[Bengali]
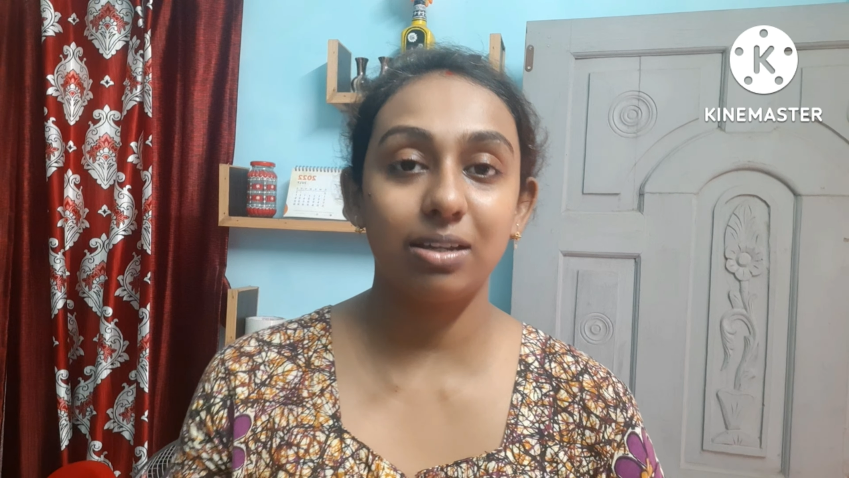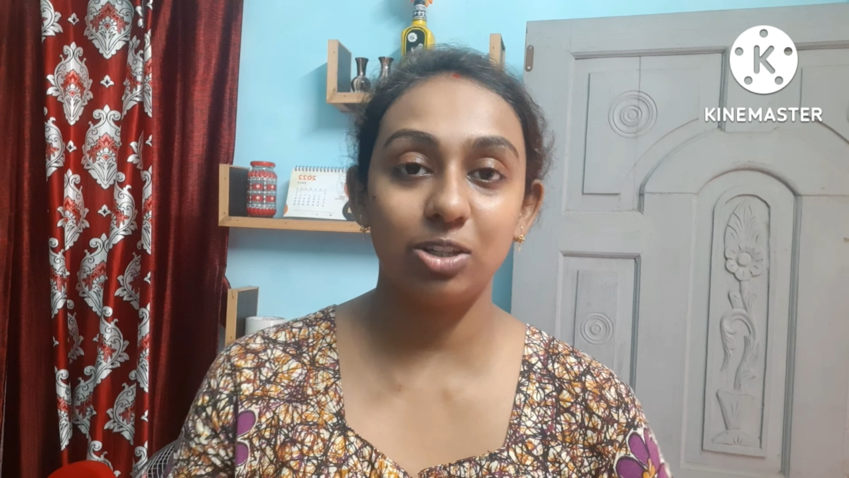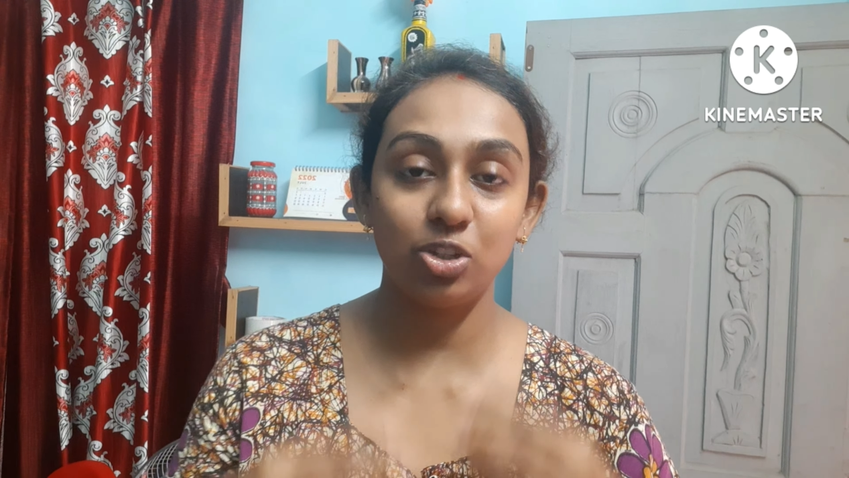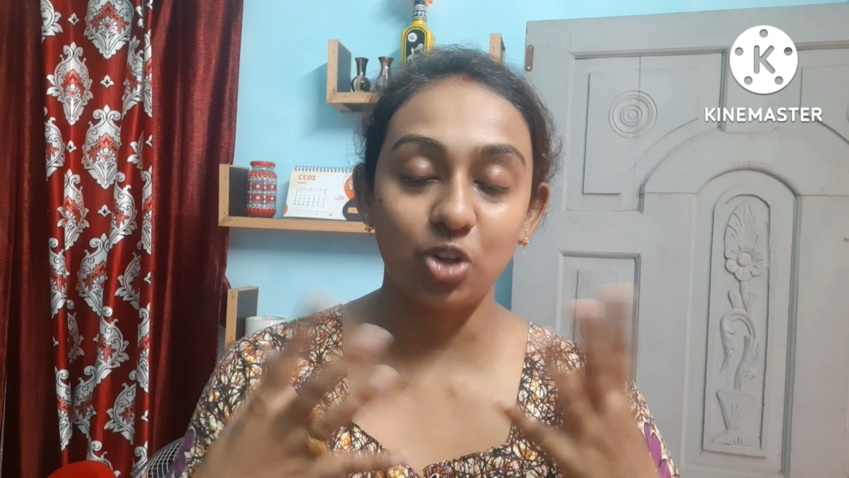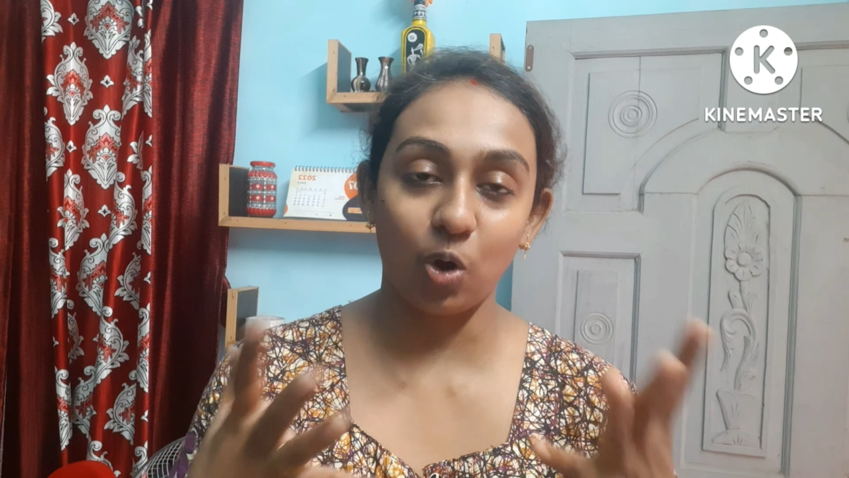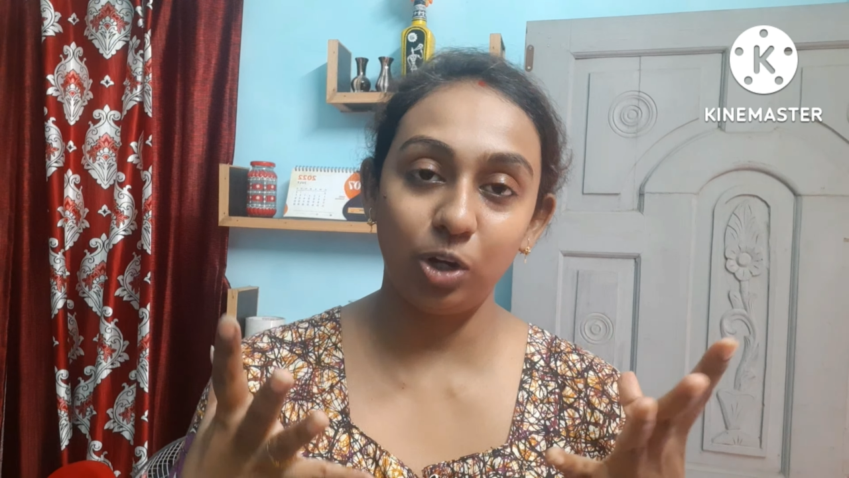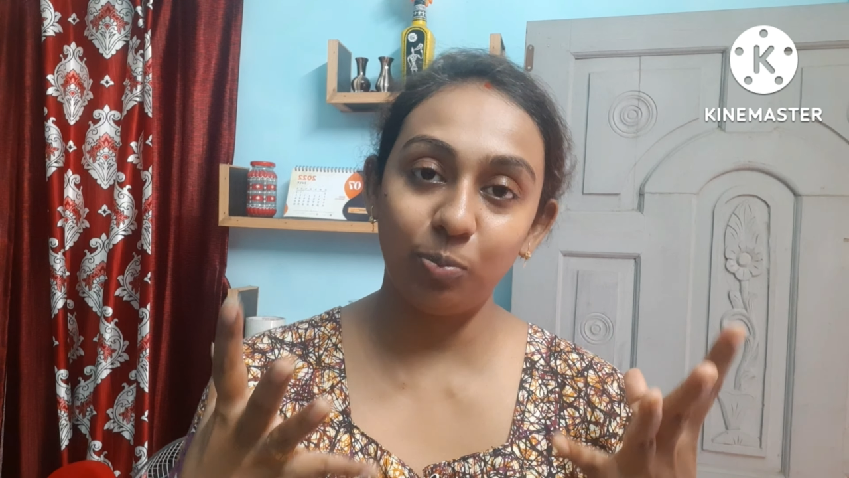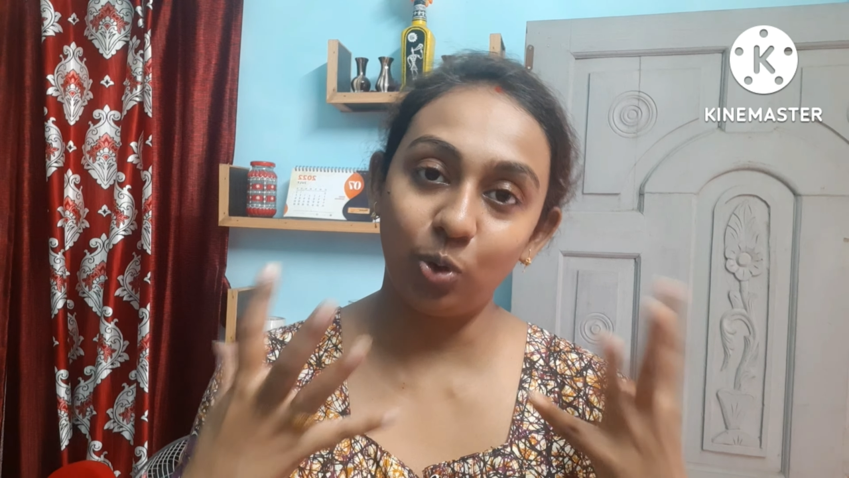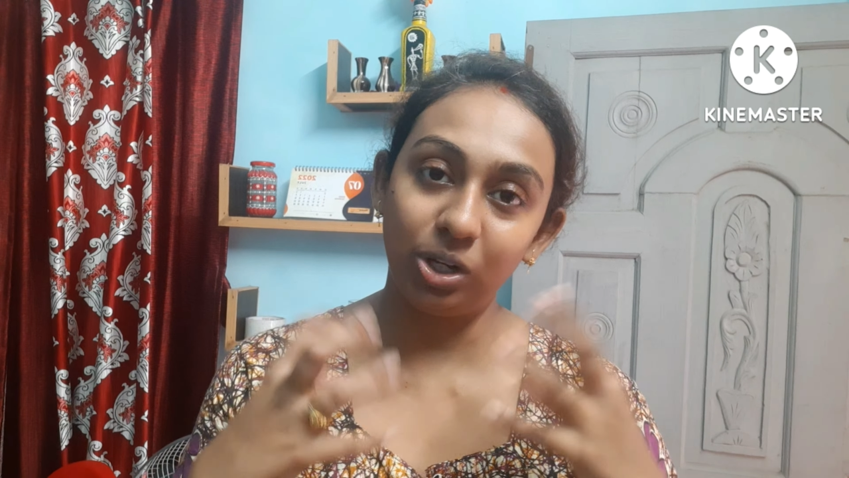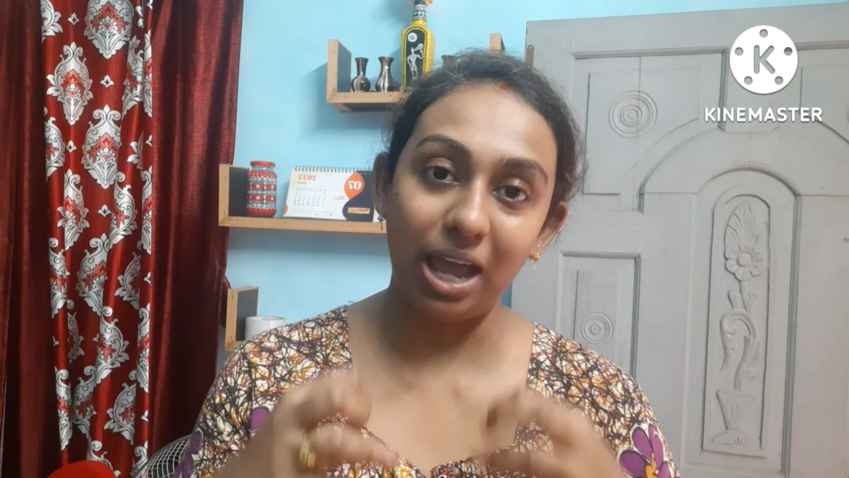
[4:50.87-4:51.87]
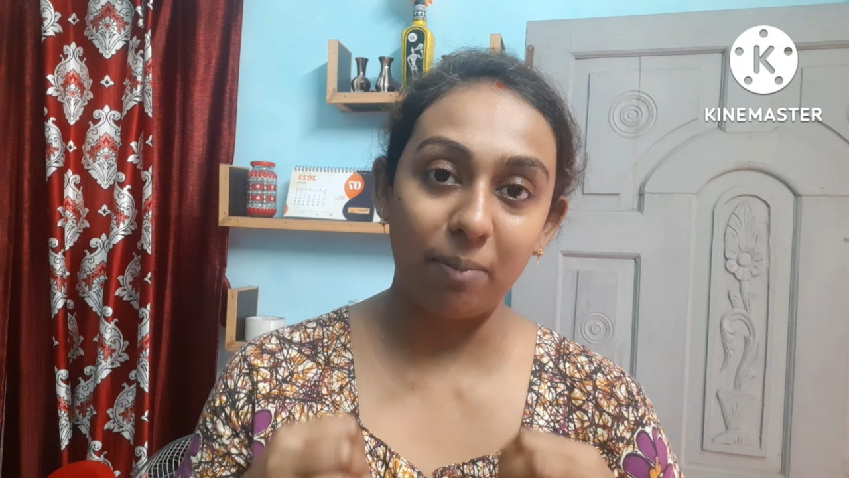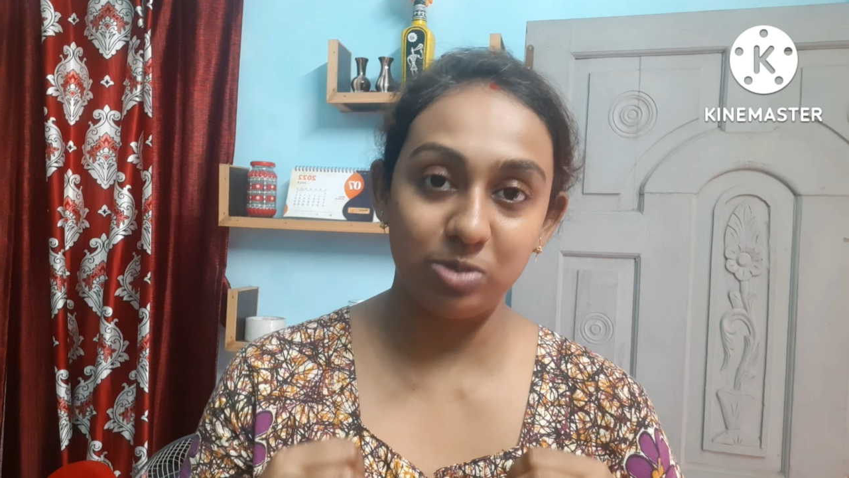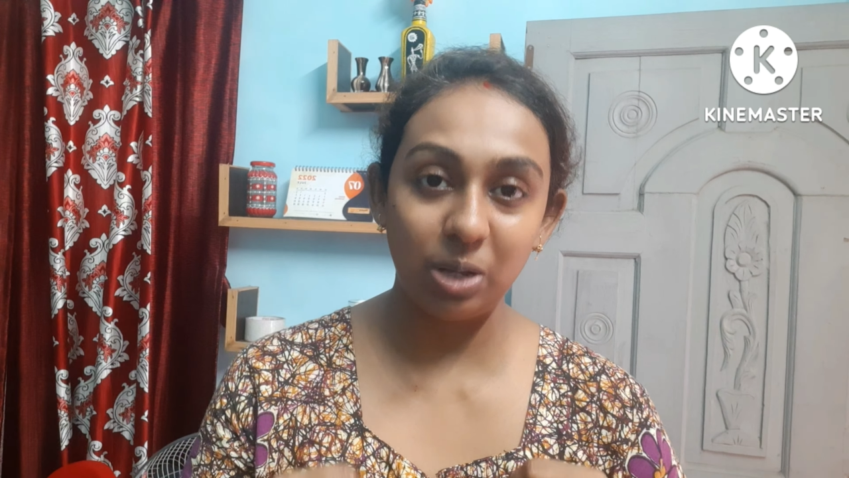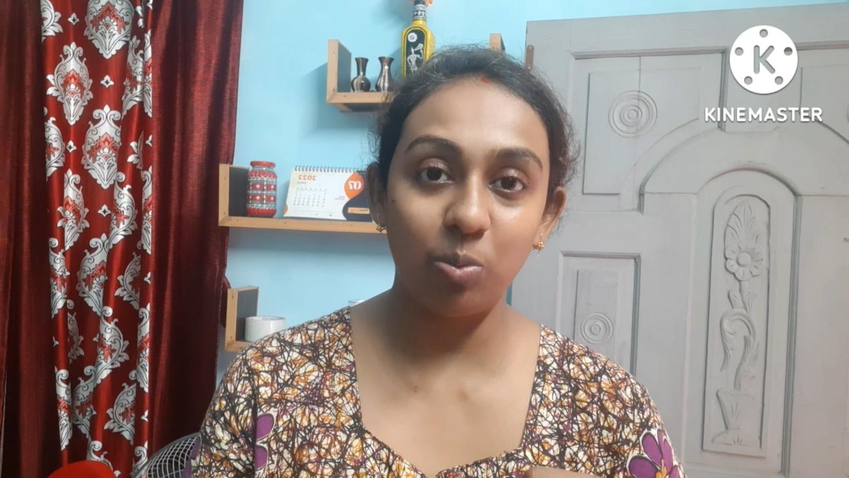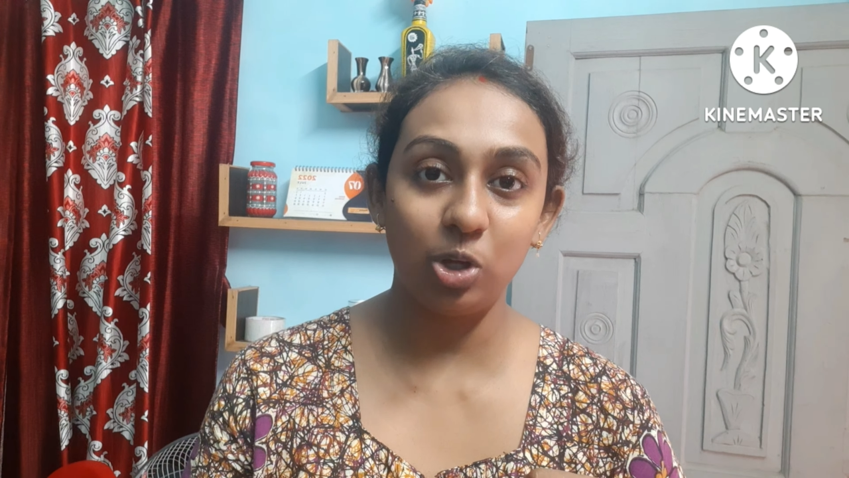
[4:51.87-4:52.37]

কিন্তু যখনই পুরোটা অ্যাবজর্ব